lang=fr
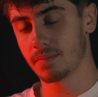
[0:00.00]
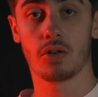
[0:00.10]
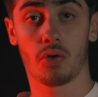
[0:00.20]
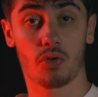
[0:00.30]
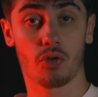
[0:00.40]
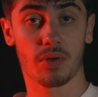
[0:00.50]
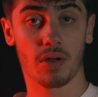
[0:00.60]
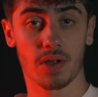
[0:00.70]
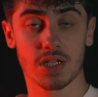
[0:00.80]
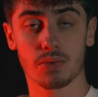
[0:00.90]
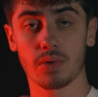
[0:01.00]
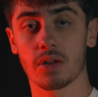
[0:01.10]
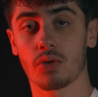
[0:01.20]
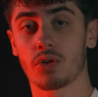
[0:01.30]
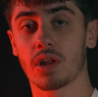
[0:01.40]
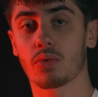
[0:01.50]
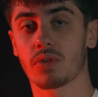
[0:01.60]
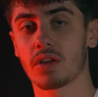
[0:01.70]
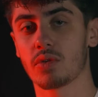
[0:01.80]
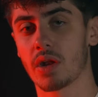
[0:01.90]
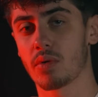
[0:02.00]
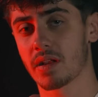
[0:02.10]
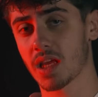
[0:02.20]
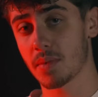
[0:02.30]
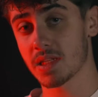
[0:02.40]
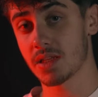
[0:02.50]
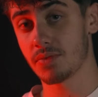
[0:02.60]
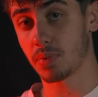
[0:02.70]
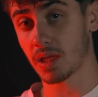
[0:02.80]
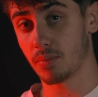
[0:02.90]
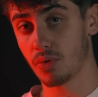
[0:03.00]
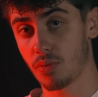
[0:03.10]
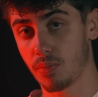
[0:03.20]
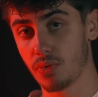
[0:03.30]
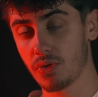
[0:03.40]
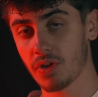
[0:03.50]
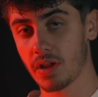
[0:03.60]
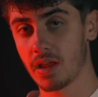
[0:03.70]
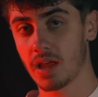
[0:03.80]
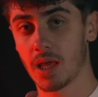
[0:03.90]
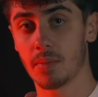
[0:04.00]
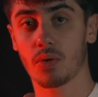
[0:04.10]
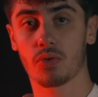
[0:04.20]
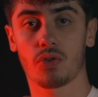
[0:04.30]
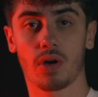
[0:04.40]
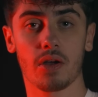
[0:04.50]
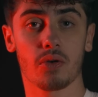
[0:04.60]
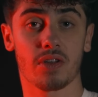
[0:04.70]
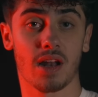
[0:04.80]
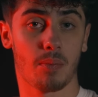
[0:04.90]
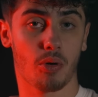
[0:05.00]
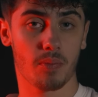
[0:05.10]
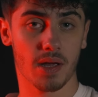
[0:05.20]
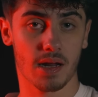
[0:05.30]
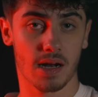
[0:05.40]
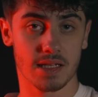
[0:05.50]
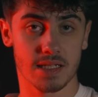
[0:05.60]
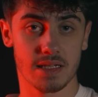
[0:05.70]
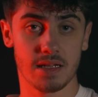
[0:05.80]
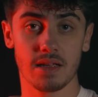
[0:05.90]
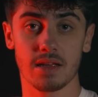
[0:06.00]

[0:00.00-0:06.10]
Dans nos observations, étant donné qu'on sait qu'une étoile très massive brille beaucoup plus, eh bien on saura que c'est la première galaxie